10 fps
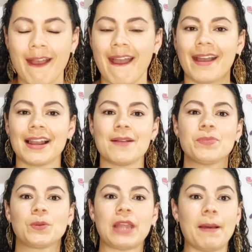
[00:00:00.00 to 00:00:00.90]
ela
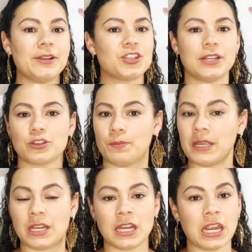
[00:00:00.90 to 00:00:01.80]
no tablet desde
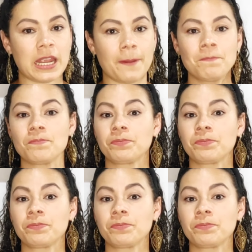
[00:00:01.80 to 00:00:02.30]
pequenininha,